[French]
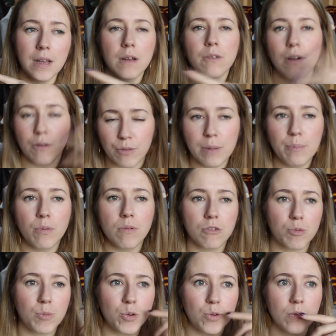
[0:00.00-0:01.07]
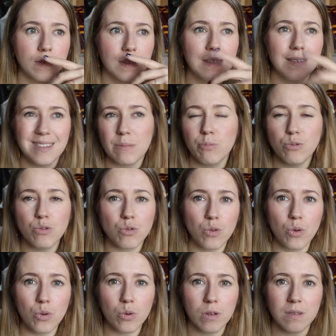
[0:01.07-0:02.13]
enfin flippant. Je m'entends, c'est plus
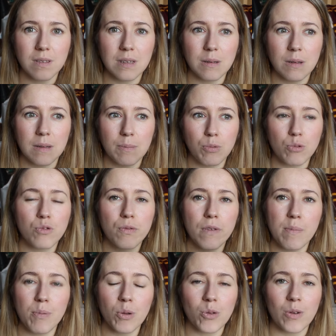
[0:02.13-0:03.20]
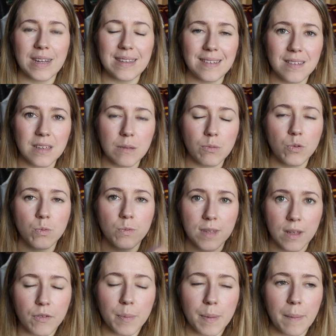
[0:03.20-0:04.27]
glauque, c'est plus flippant dans la description. Ça
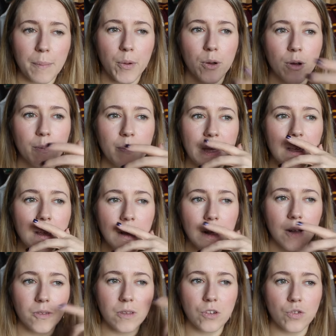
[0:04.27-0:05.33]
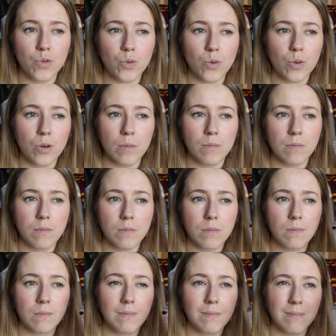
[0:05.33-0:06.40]
fait pas peur, mais c'est juste que comme
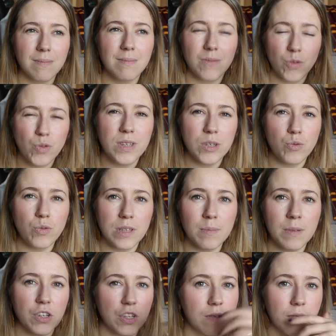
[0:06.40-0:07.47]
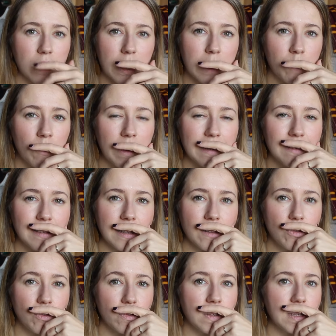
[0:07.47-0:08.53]
si tu t'imagines vraiment la scène,
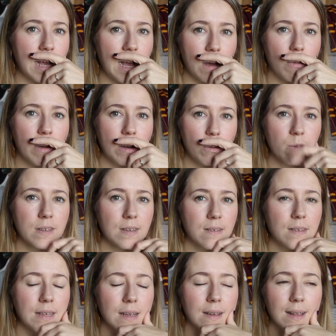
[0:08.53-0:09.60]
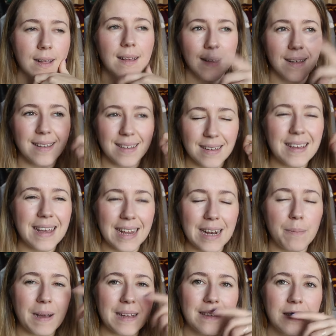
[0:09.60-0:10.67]
tu dis ah ouais l'autrice c'est elle est
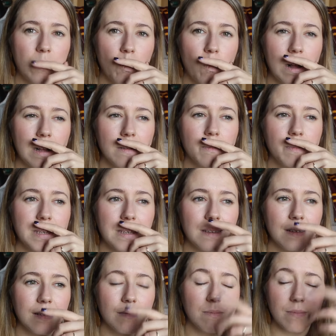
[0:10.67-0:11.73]
partie loin, mais